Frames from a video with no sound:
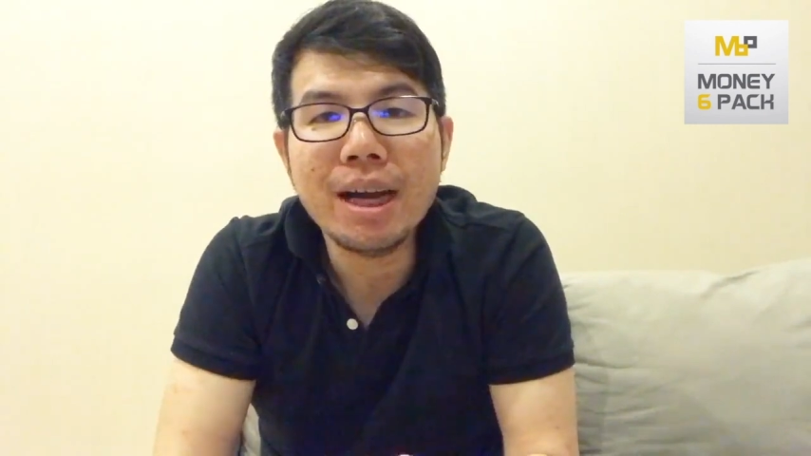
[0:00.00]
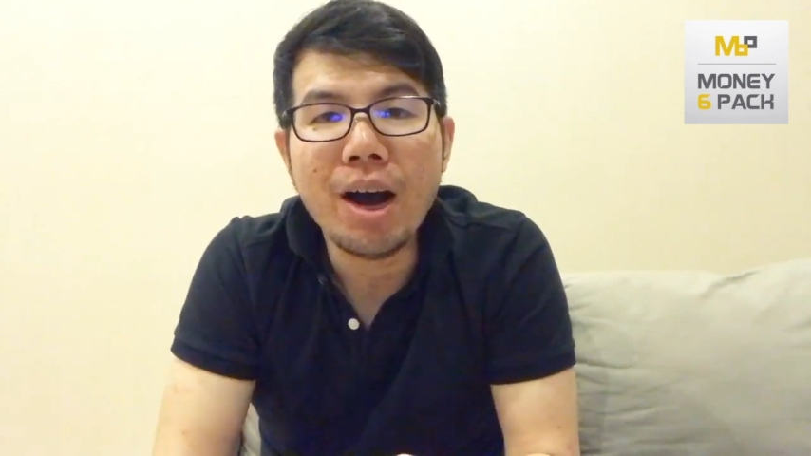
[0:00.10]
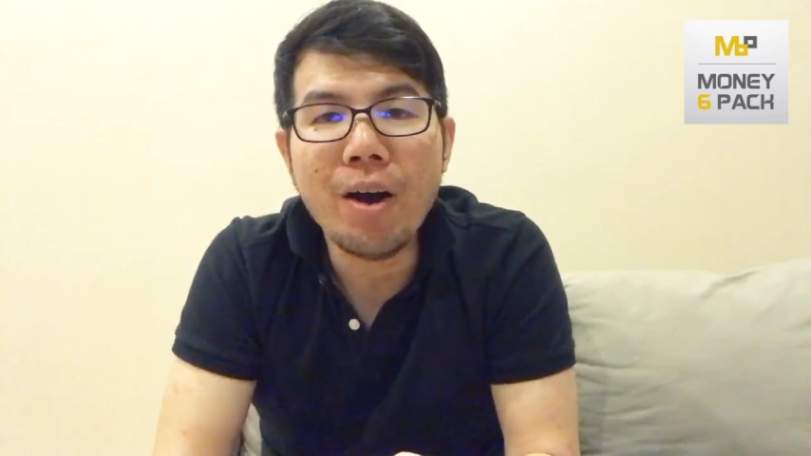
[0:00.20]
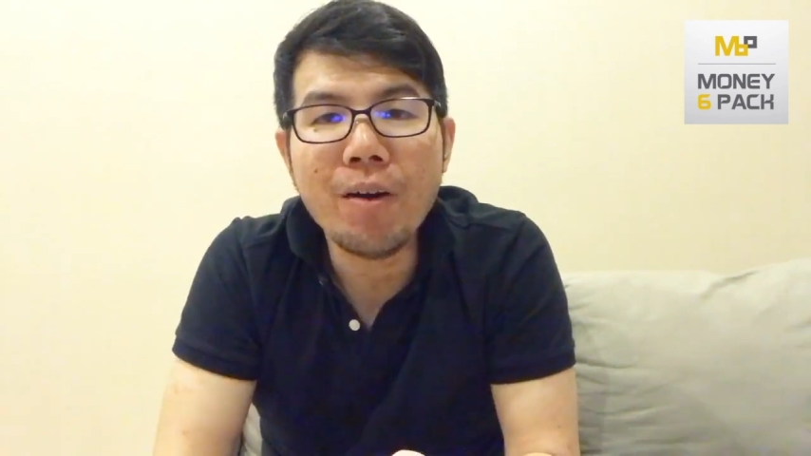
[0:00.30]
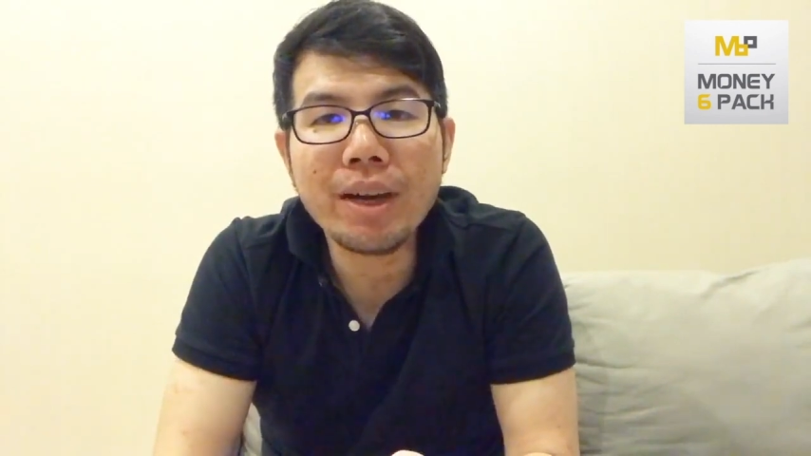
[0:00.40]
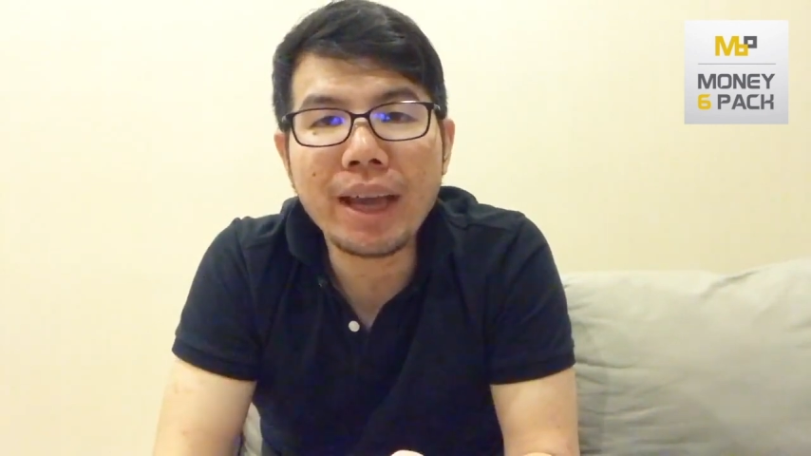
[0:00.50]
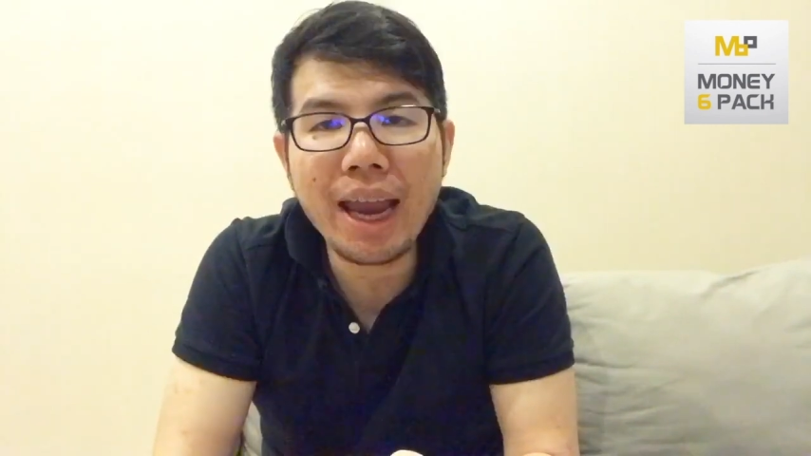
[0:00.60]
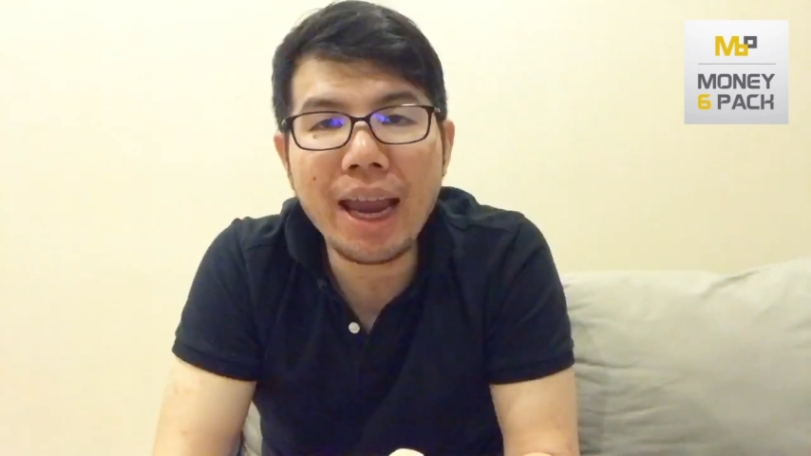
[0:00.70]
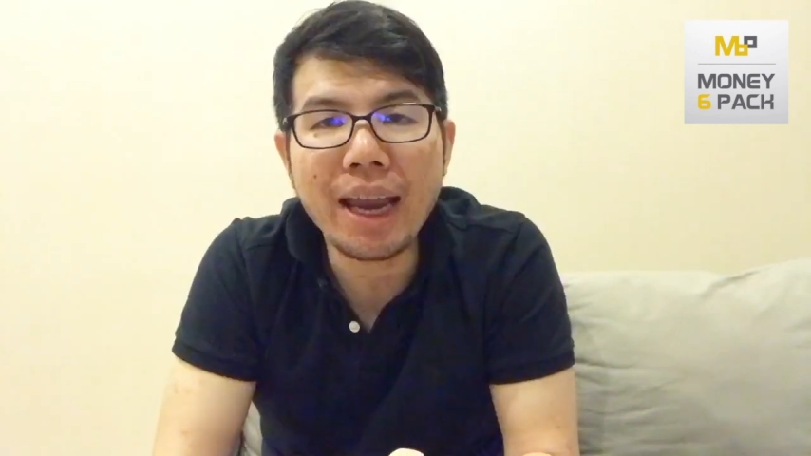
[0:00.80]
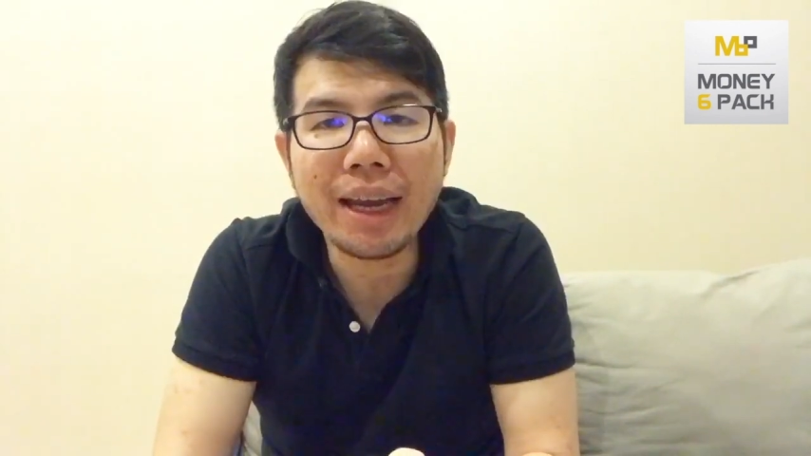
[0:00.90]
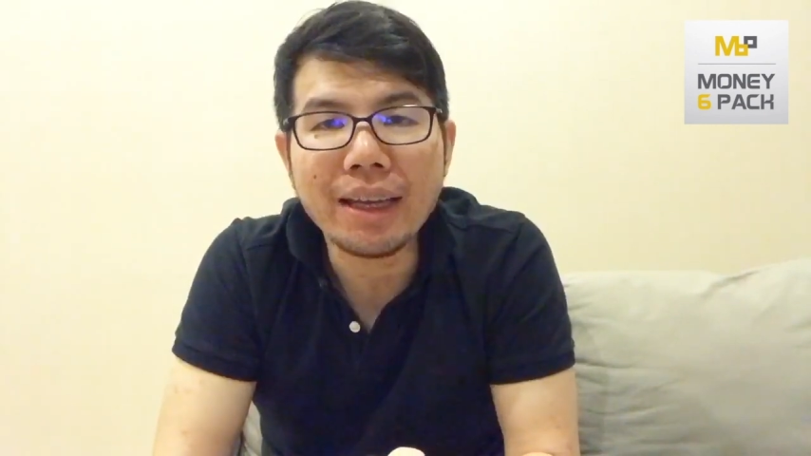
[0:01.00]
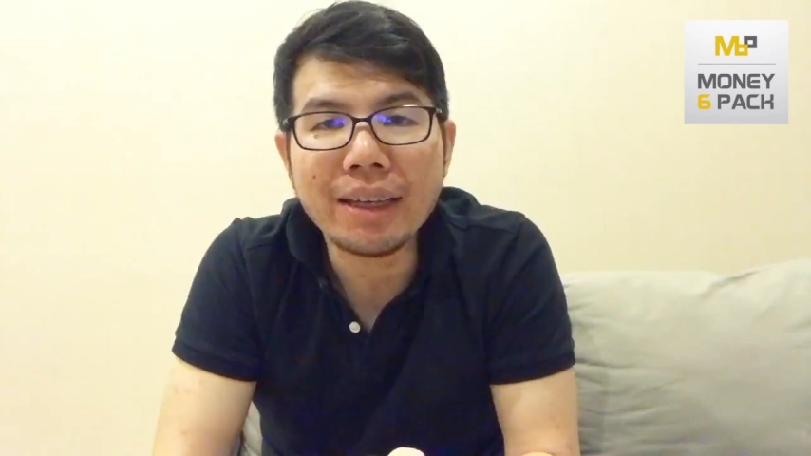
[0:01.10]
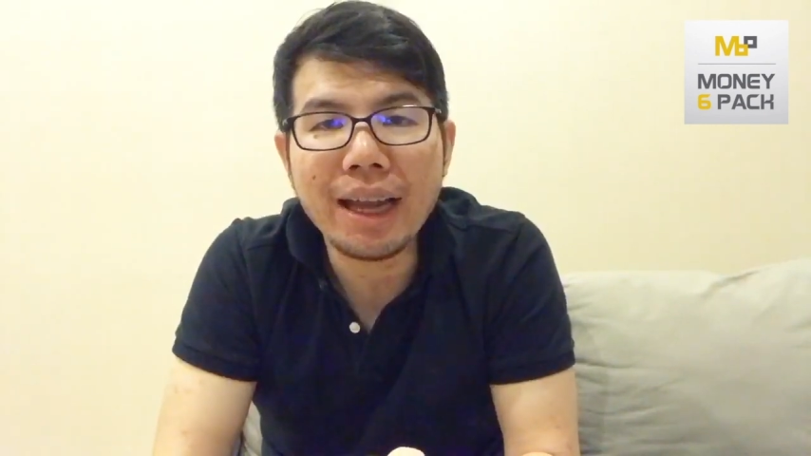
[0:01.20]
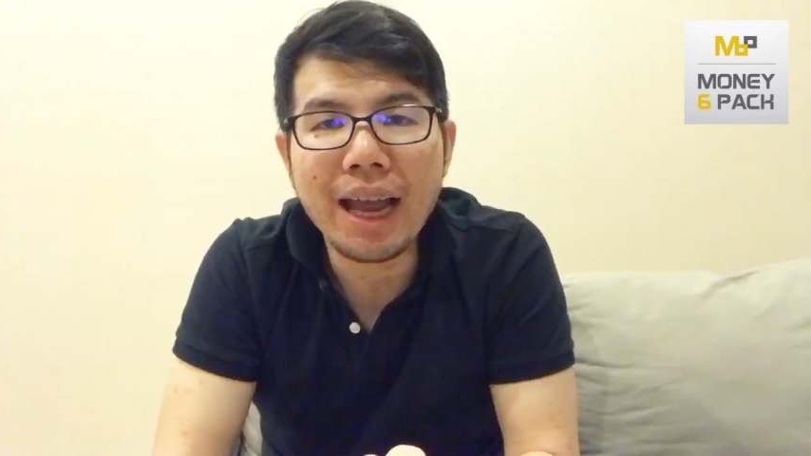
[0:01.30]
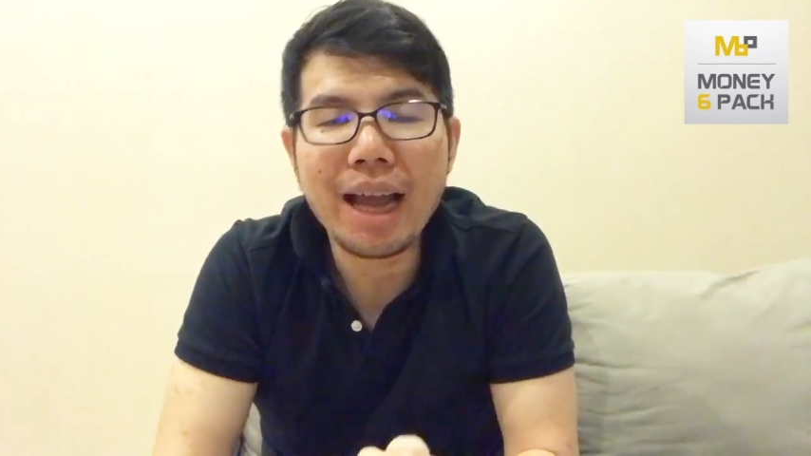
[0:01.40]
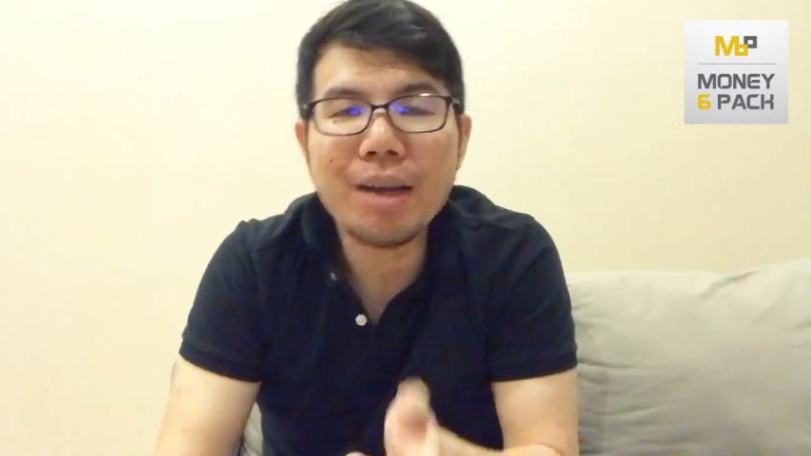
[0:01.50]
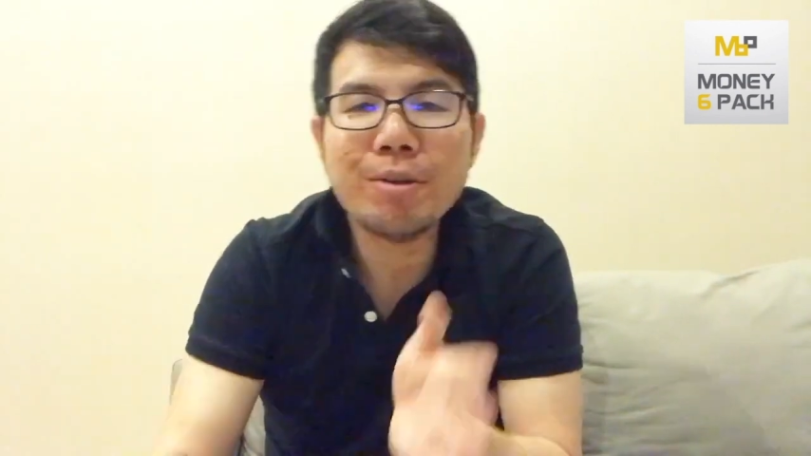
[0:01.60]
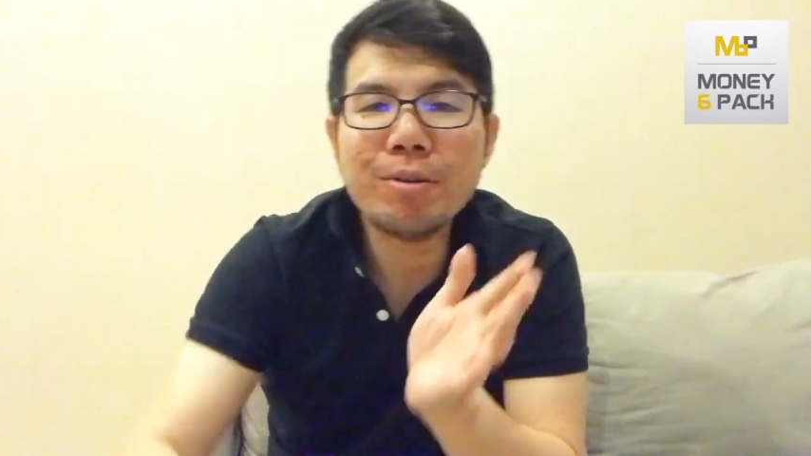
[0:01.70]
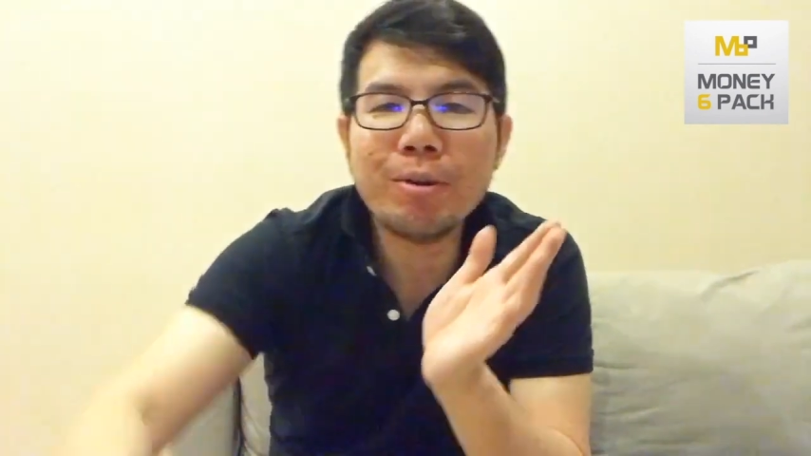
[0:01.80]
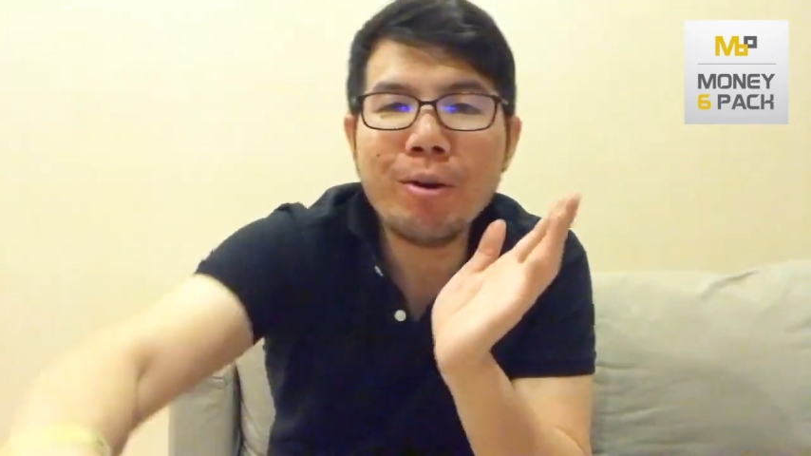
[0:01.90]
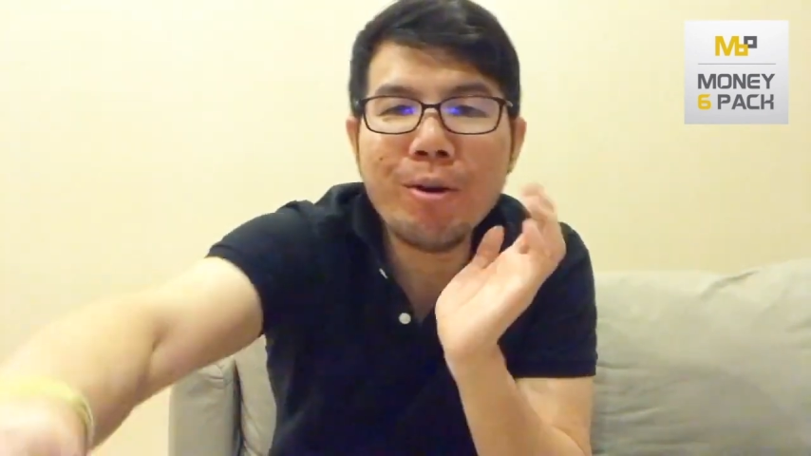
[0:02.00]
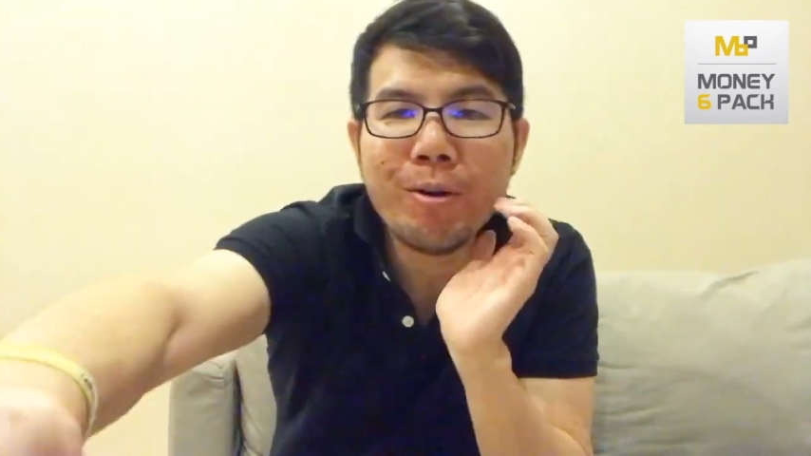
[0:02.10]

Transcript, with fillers: โอเคนะฮะโอ้